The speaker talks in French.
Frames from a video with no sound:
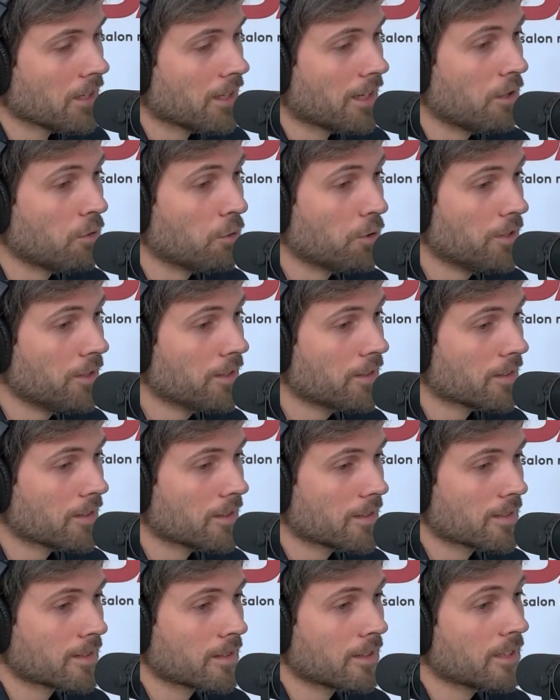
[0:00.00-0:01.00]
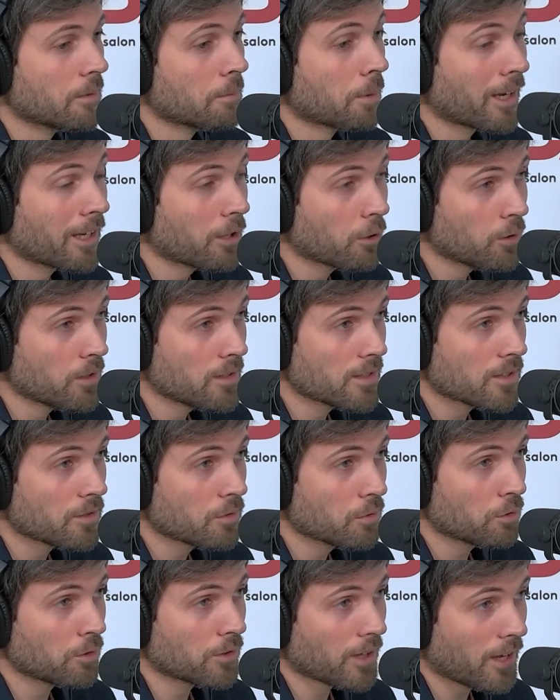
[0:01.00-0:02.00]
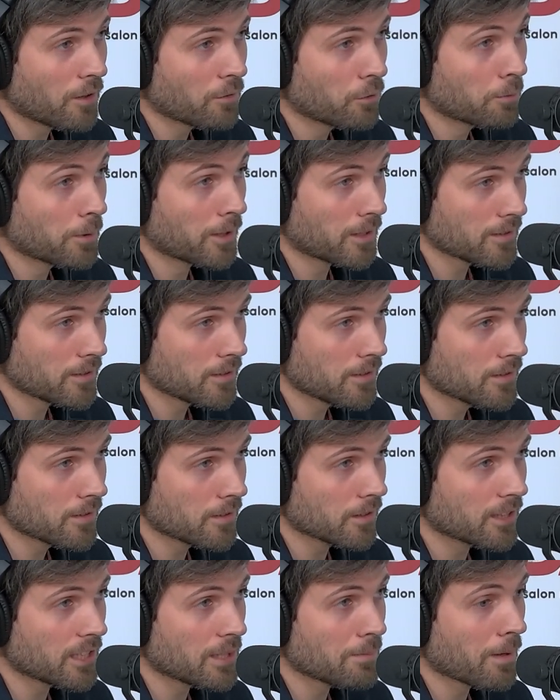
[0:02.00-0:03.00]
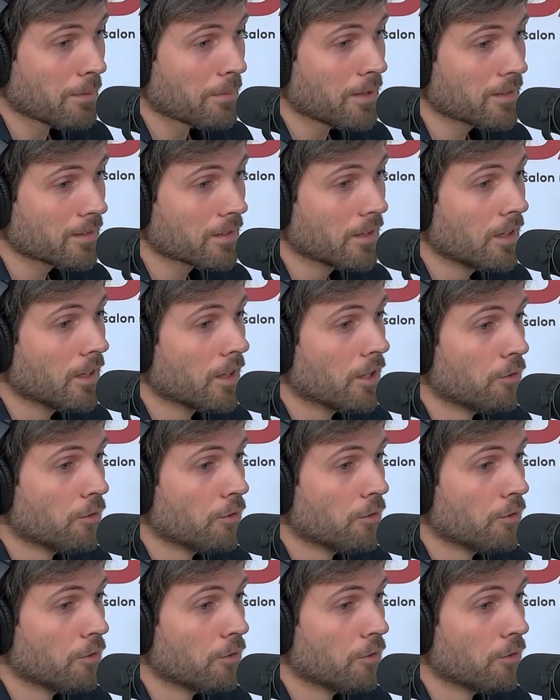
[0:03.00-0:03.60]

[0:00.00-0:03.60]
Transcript: Et l'audit, c'est des préconisations de travaux précises qui permettent